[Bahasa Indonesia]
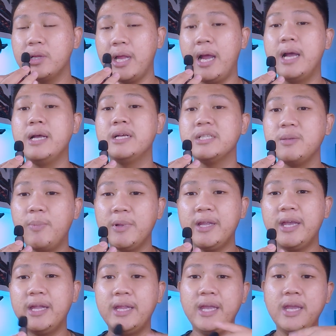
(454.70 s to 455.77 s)
nah
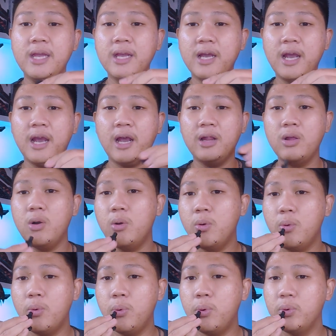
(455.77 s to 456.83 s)
seperti ini, kalau,
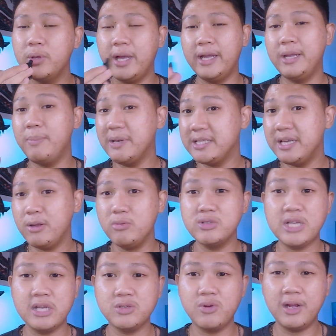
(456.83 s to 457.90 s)
nah ini pasti
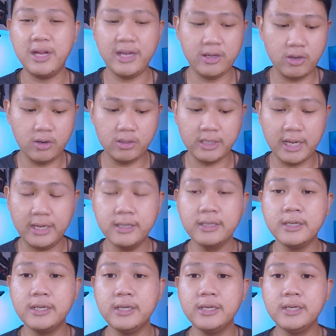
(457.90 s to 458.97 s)
rusak suaranya dong. Nah,
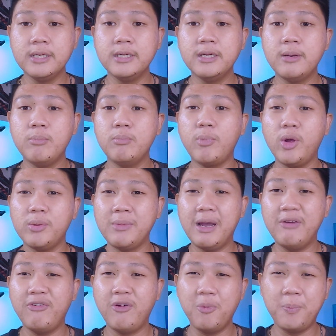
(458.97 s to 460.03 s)
mohon
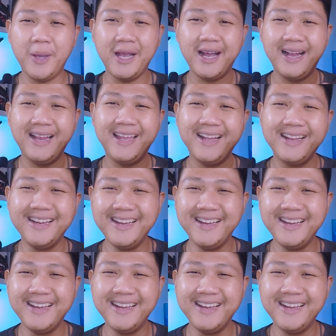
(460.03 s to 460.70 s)
maaf kuping kalian